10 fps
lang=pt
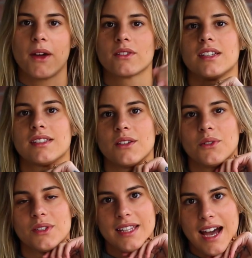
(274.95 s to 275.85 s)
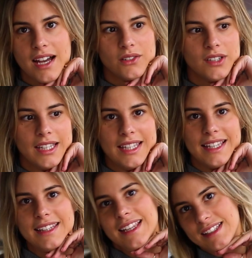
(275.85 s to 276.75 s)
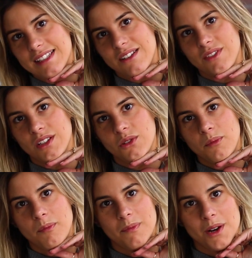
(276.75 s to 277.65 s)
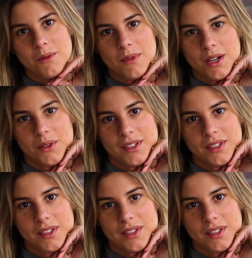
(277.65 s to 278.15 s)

Espero que vocês tenham gostado e que tenha servido para alguma